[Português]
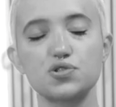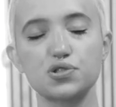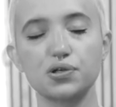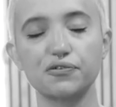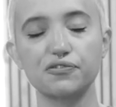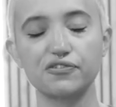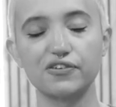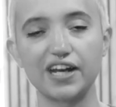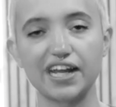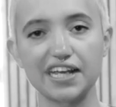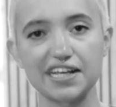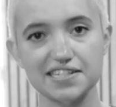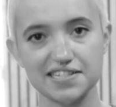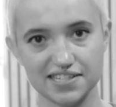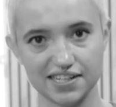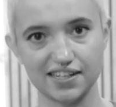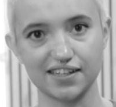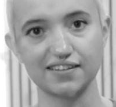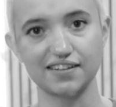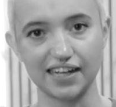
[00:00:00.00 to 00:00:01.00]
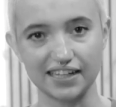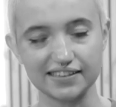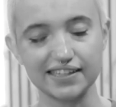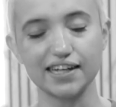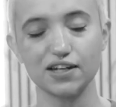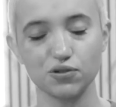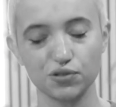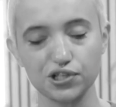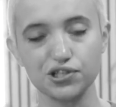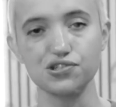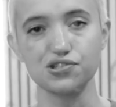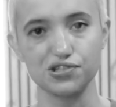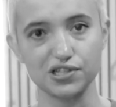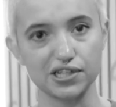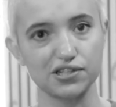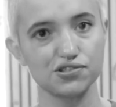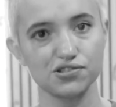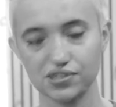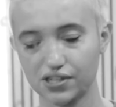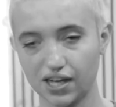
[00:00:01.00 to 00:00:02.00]
Sofrência até a noite,
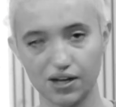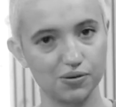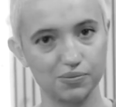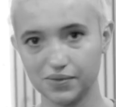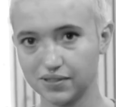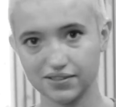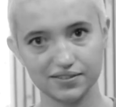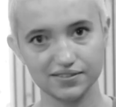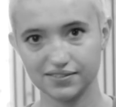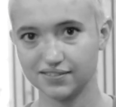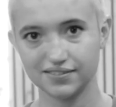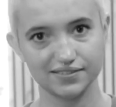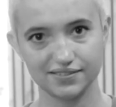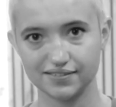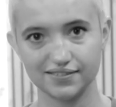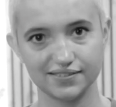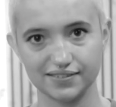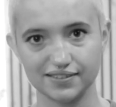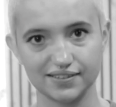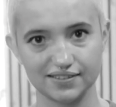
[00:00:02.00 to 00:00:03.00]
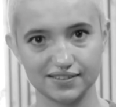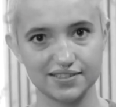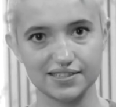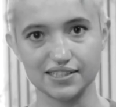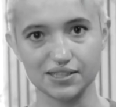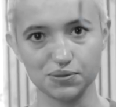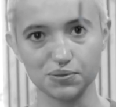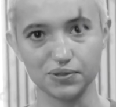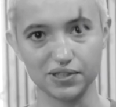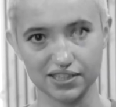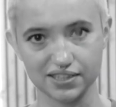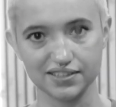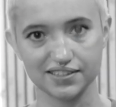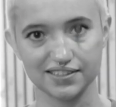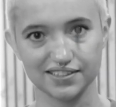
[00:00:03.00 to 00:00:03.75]
gente. Calma. Segura.